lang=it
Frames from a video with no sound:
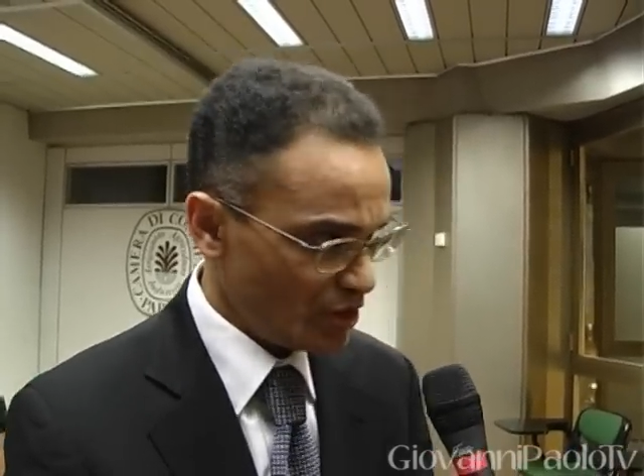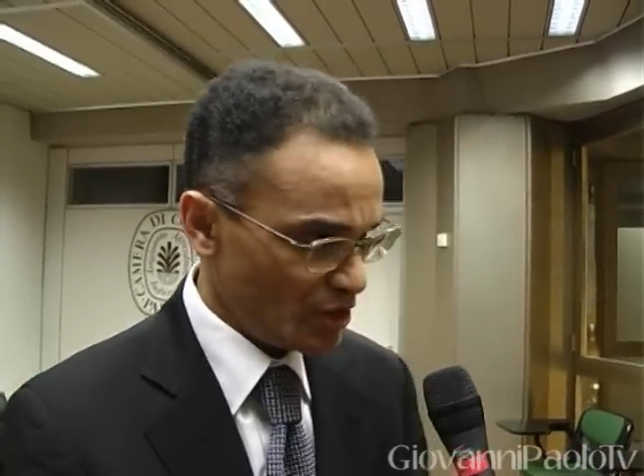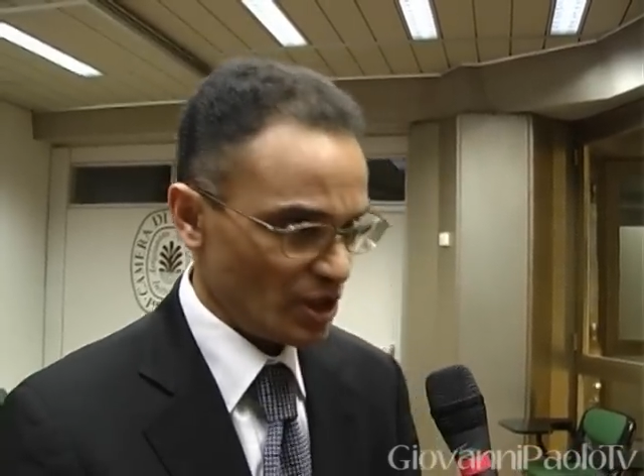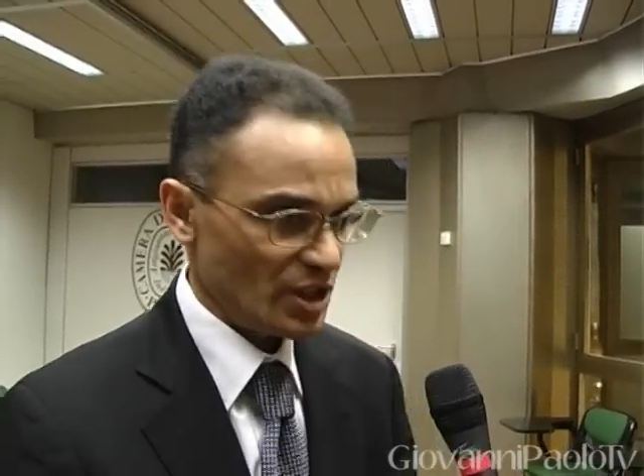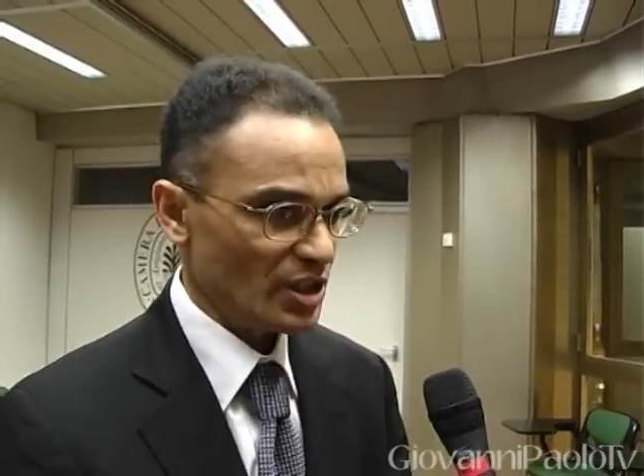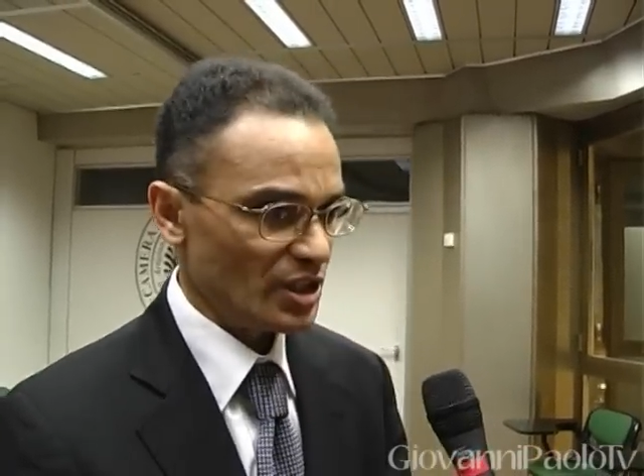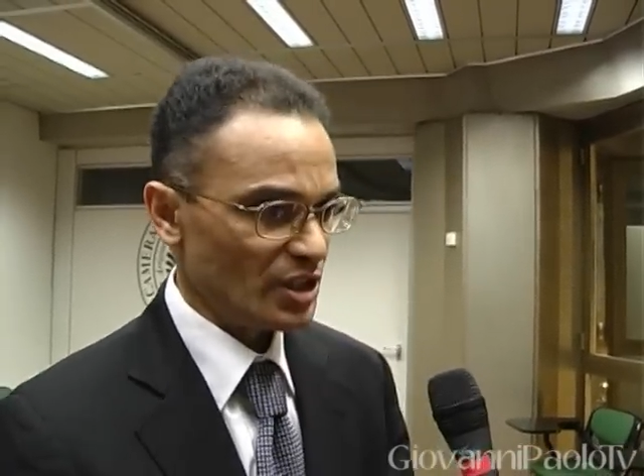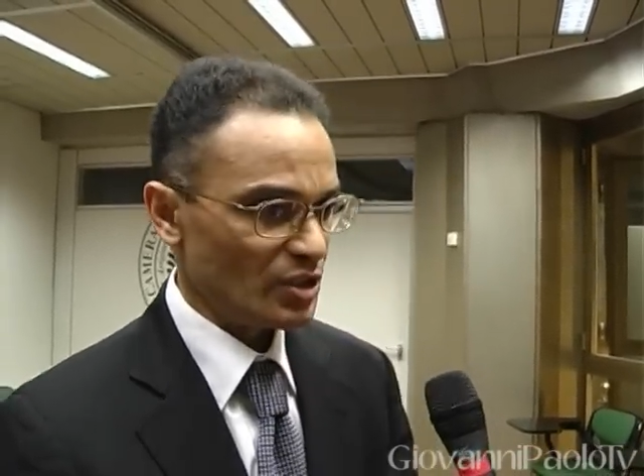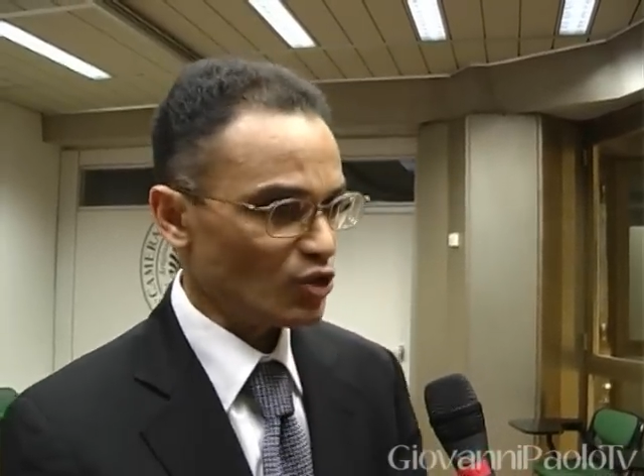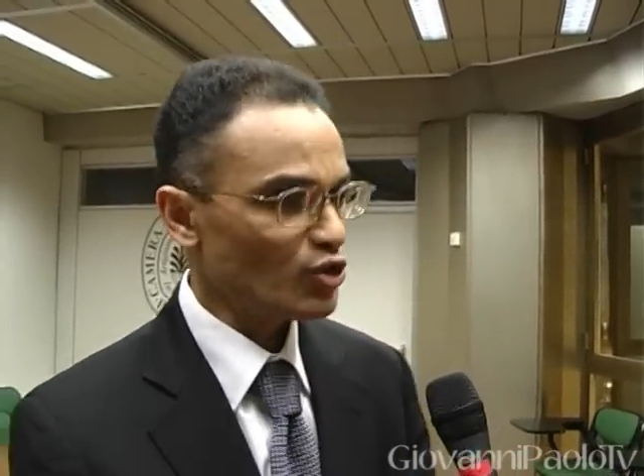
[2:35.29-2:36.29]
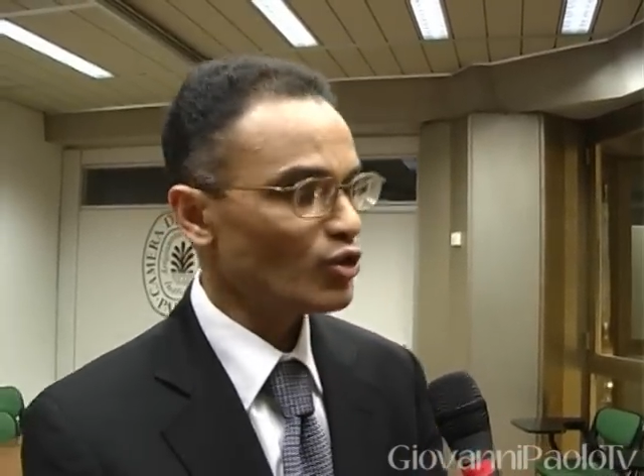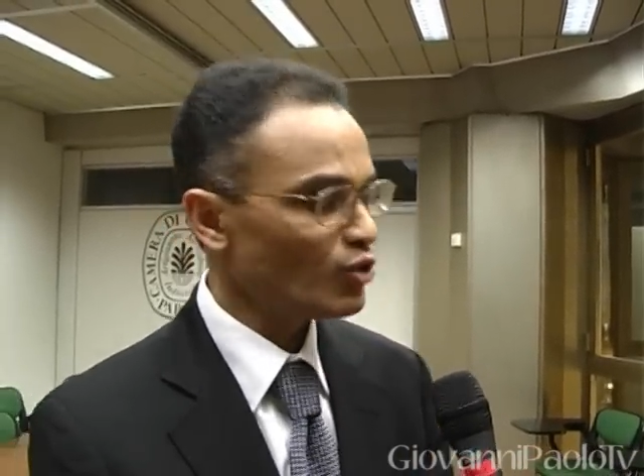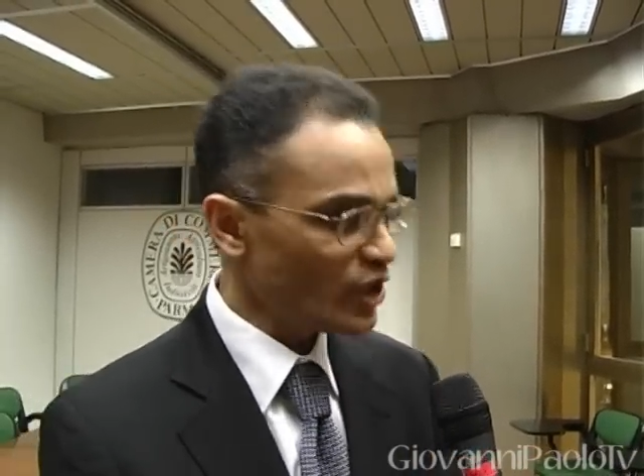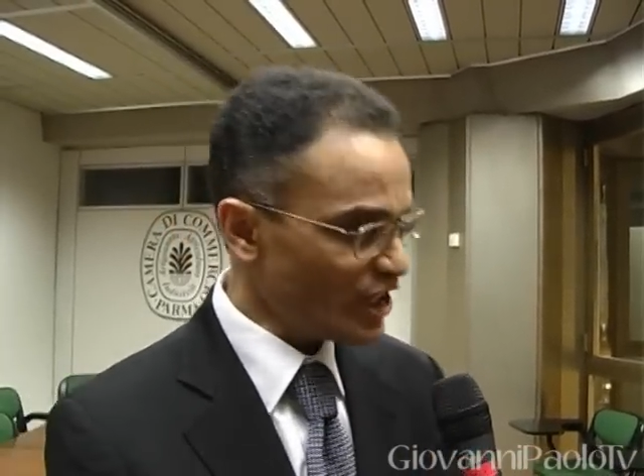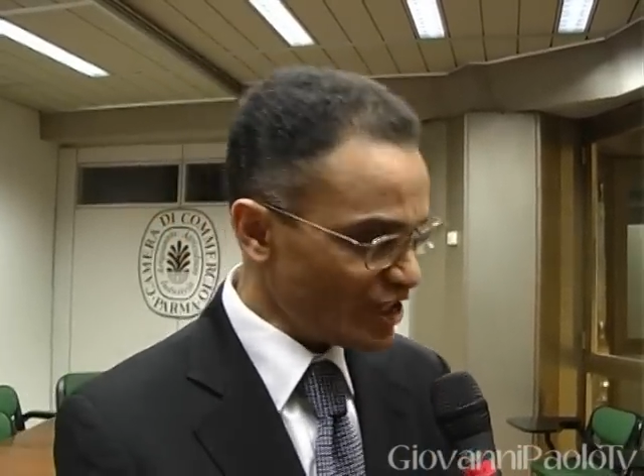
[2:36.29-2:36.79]
eh, non sono
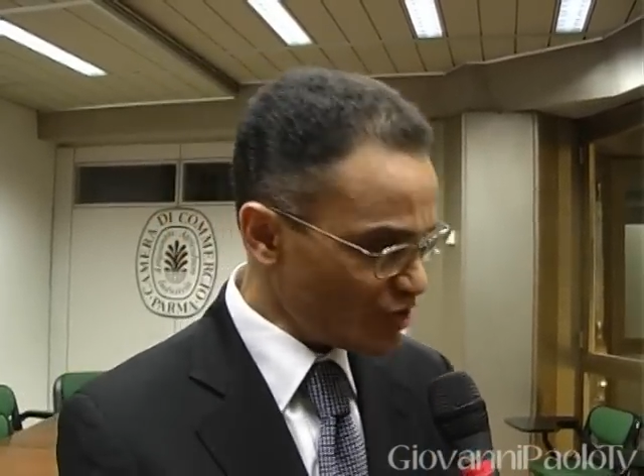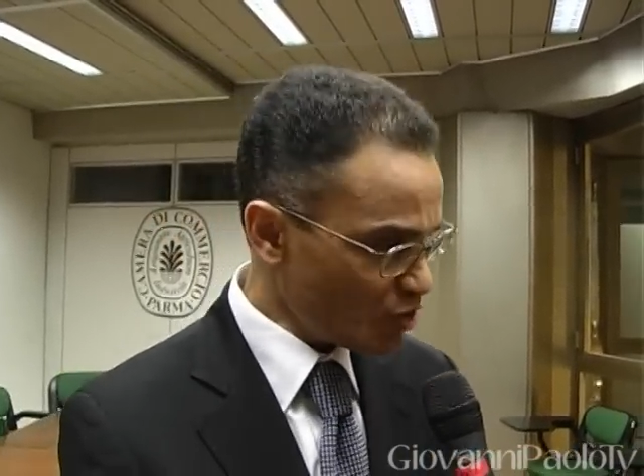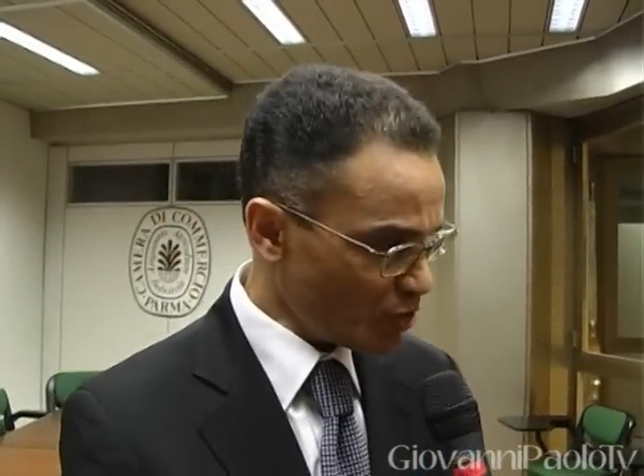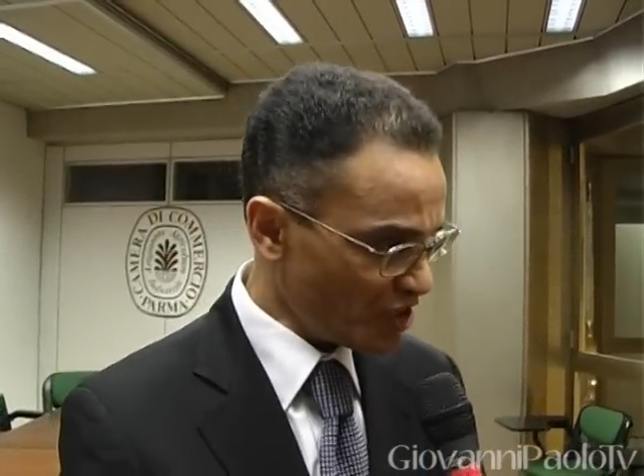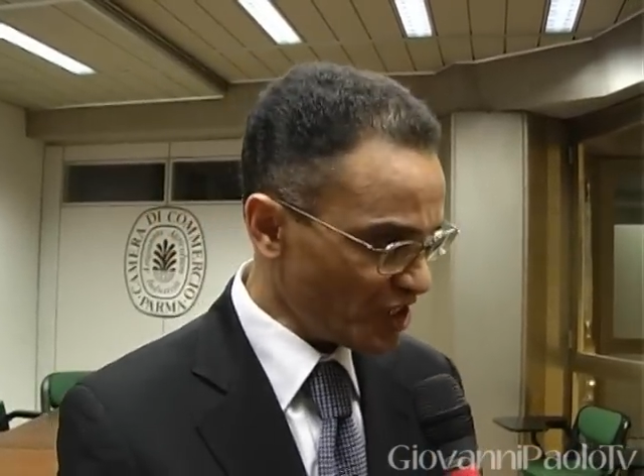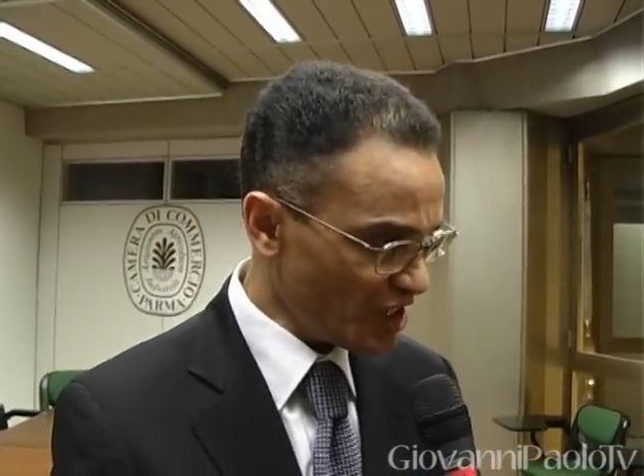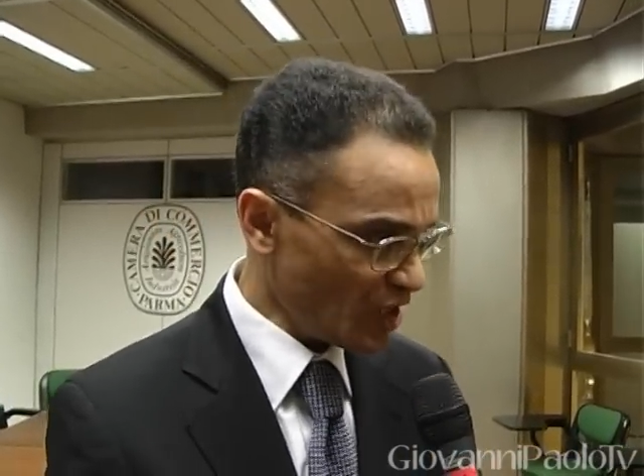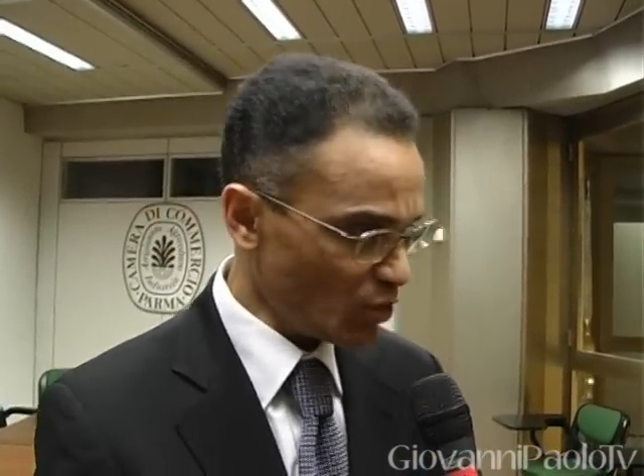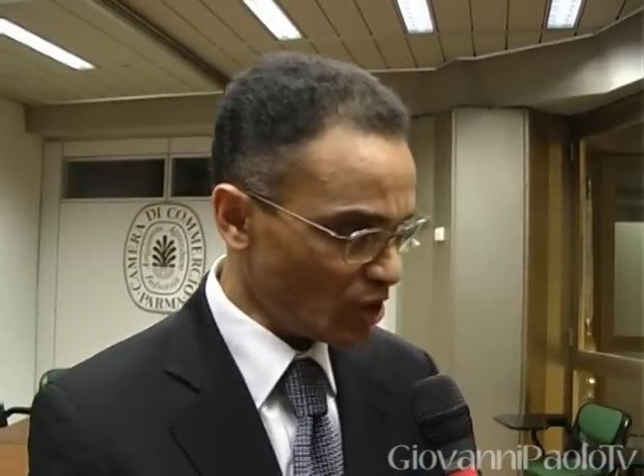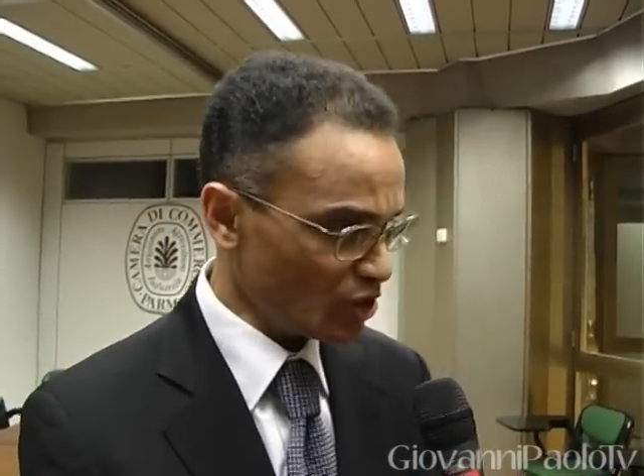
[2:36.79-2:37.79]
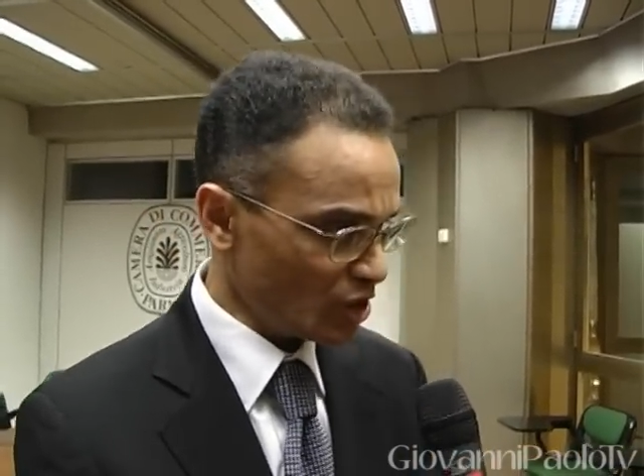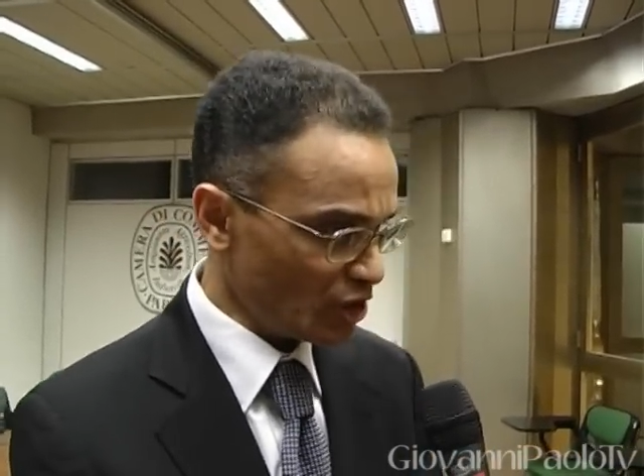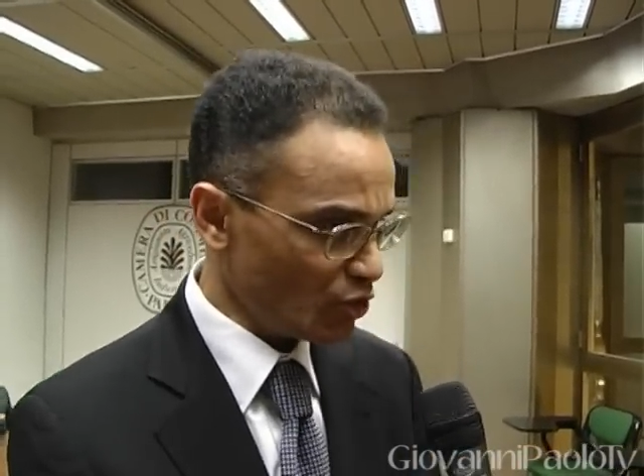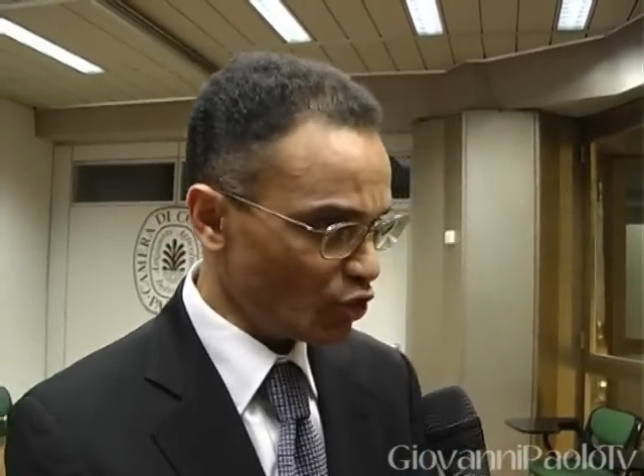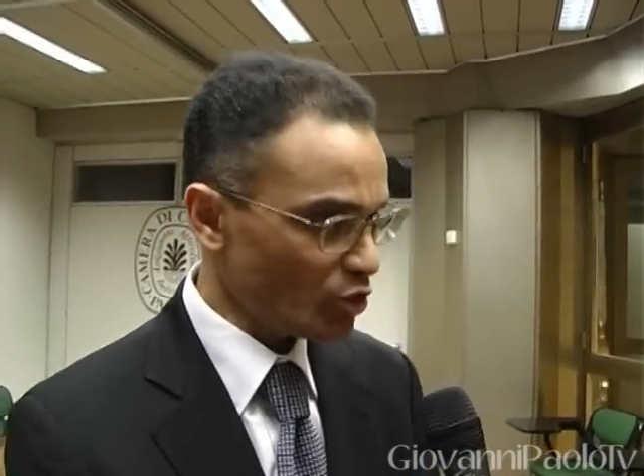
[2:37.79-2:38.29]
le religioni che dialogano tra di loro,